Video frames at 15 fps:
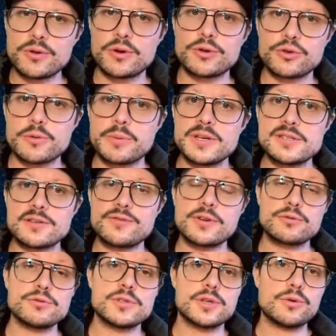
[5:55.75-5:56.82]
dans l'entreprise afin
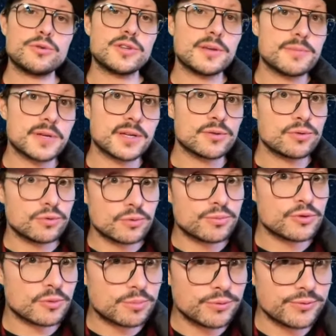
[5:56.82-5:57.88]
que nous ayons une application de
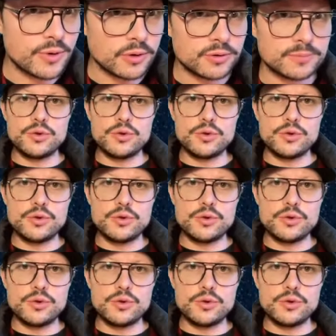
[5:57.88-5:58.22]
plus en plus forte.